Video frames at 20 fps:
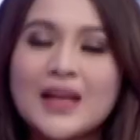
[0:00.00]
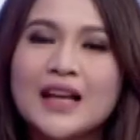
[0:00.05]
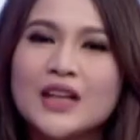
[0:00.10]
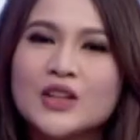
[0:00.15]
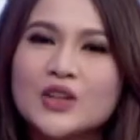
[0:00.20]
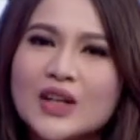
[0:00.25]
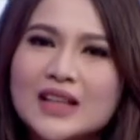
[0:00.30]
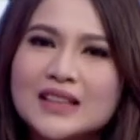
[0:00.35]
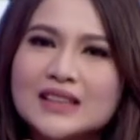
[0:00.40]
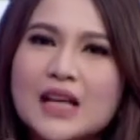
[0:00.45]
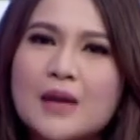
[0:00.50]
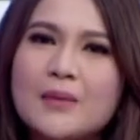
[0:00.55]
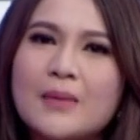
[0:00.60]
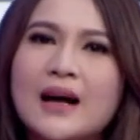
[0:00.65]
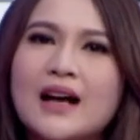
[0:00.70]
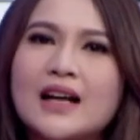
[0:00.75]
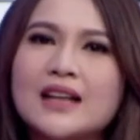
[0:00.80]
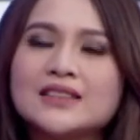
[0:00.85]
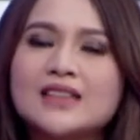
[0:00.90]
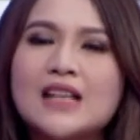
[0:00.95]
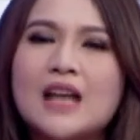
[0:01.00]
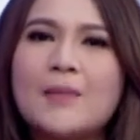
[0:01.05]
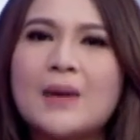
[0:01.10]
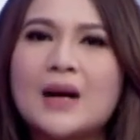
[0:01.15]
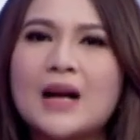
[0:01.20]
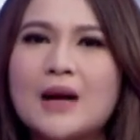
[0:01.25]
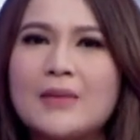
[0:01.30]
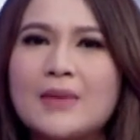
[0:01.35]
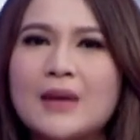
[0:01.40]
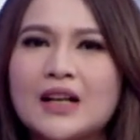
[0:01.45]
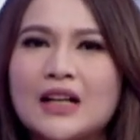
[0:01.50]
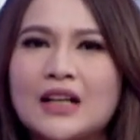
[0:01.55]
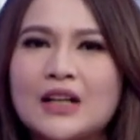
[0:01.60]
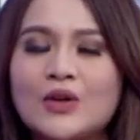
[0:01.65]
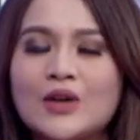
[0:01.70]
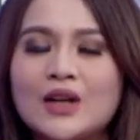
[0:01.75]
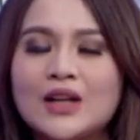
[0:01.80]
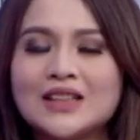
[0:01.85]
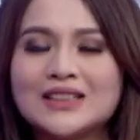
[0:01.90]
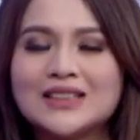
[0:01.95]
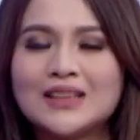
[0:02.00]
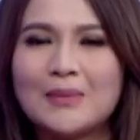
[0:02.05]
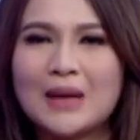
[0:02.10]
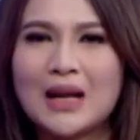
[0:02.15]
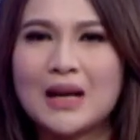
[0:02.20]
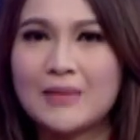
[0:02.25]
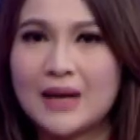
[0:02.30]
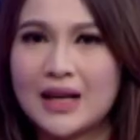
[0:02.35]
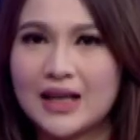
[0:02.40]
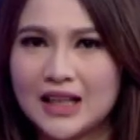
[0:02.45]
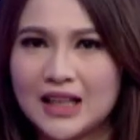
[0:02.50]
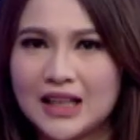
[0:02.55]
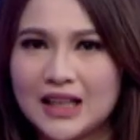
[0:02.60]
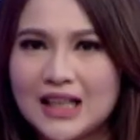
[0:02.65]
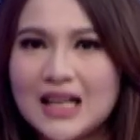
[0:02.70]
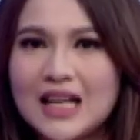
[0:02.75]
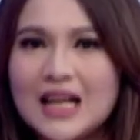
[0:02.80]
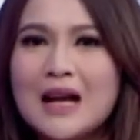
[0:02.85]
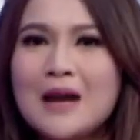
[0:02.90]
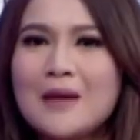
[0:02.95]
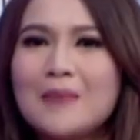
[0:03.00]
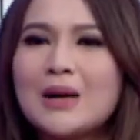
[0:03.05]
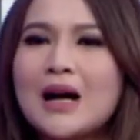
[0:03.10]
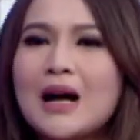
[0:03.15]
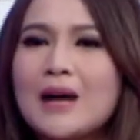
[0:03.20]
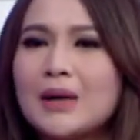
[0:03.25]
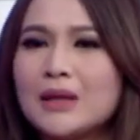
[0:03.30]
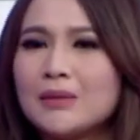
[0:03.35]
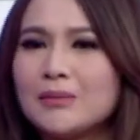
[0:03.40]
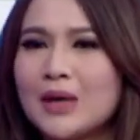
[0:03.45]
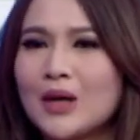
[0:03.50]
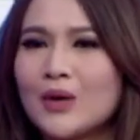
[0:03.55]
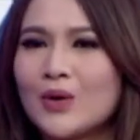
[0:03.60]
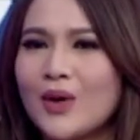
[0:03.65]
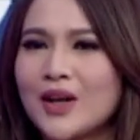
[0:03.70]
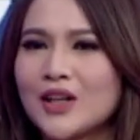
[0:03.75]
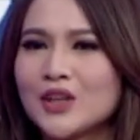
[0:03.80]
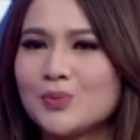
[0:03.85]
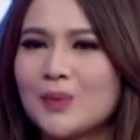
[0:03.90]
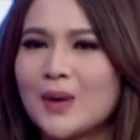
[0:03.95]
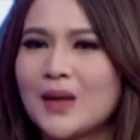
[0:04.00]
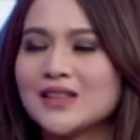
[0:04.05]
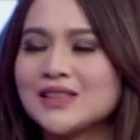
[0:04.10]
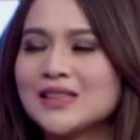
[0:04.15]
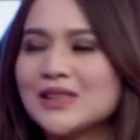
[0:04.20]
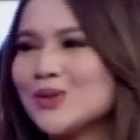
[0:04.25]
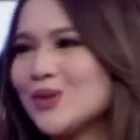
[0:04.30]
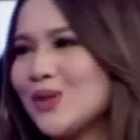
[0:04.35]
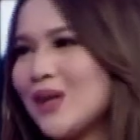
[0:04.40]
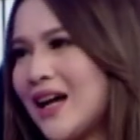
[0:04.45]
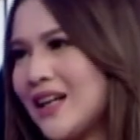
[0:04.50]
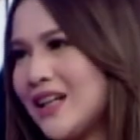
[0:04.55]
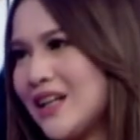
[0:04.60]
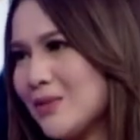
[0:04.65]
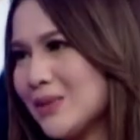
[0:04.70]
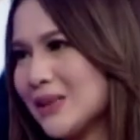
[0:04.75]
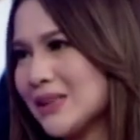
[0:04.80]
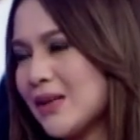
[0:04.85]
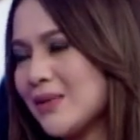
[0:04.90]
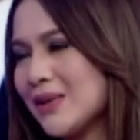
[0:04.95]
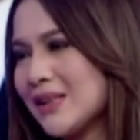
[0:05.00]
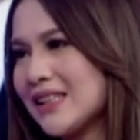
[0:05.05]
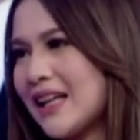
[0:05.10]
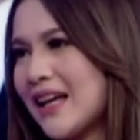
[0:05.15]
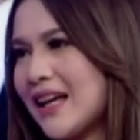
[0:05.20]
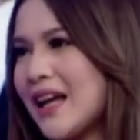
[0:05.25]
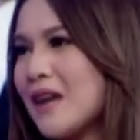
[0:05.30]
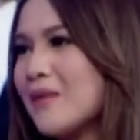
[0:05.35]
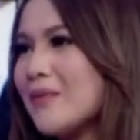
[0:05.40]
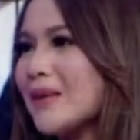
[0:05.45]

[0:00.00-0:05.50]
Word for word: Itu akan saya bahas di Apa Kabar Indonesia malam hari ini. Pengamat mikro ekspresi sudah hadir bersama saya